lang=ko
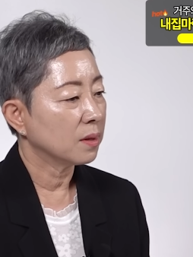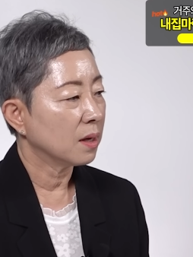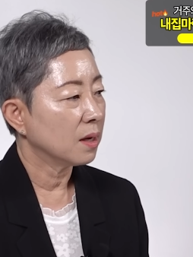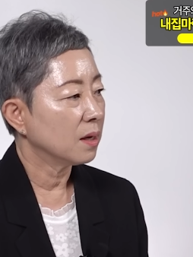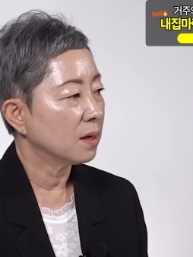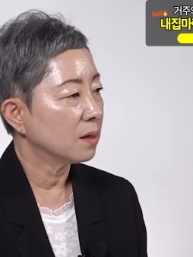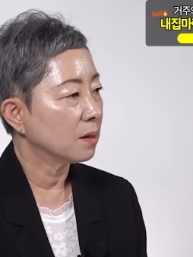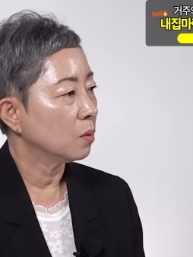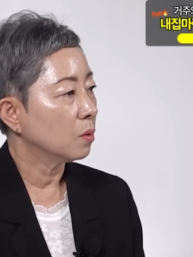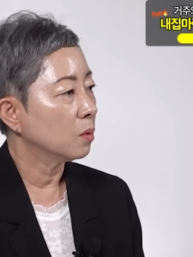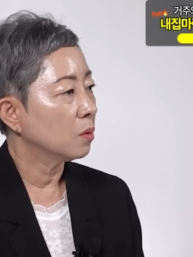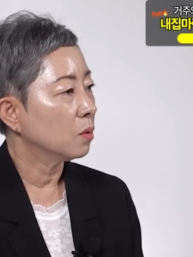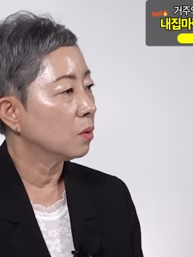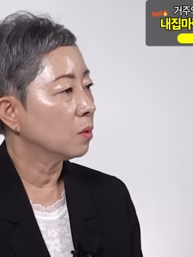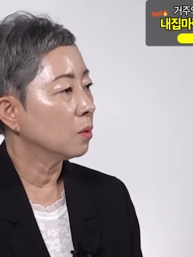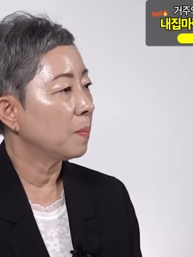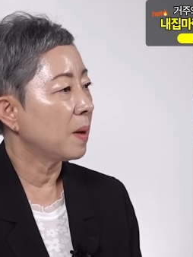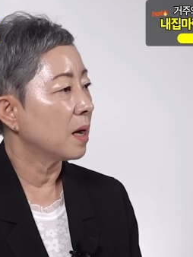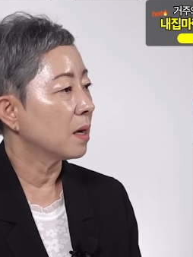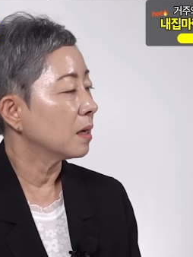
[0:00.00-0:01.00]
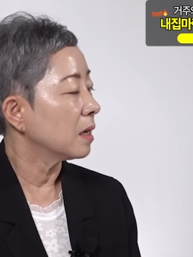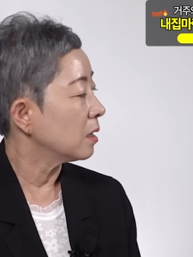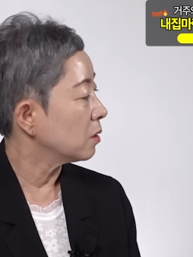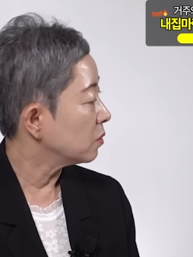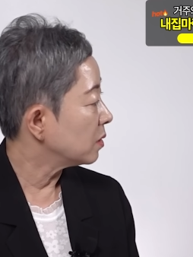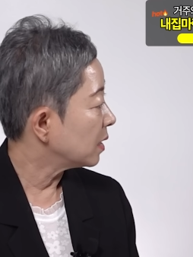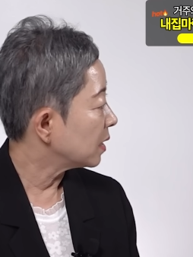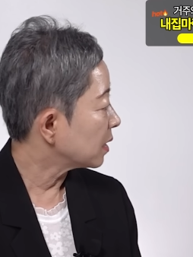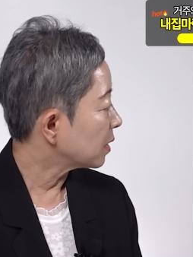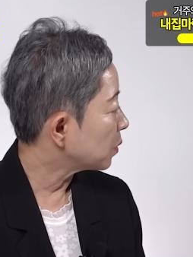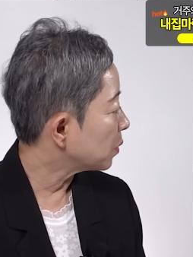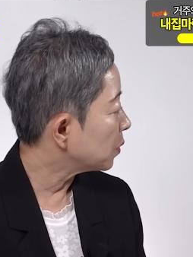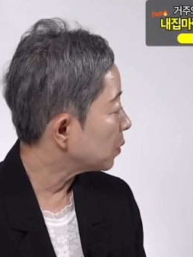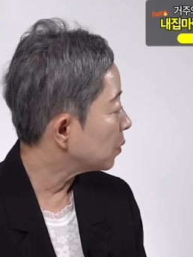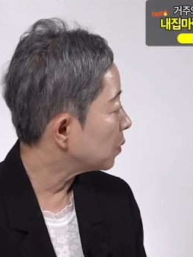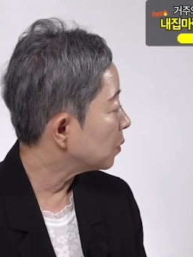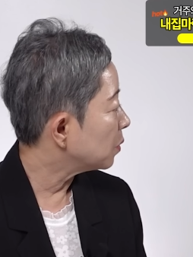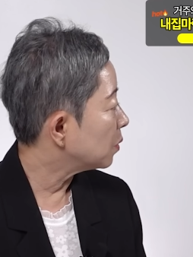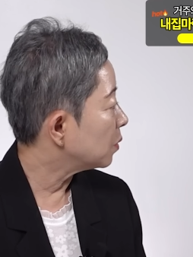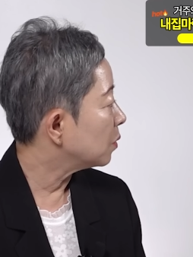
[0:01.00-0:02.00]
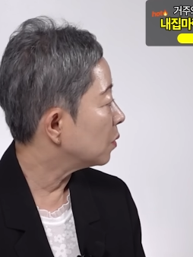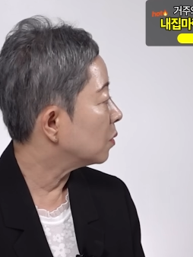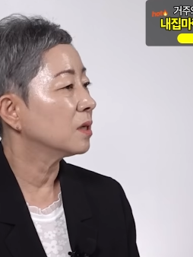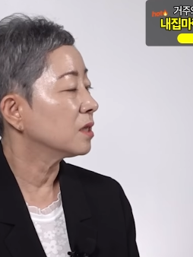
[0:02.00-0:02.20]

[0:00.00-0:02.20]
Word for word: 따고 방과후 학교,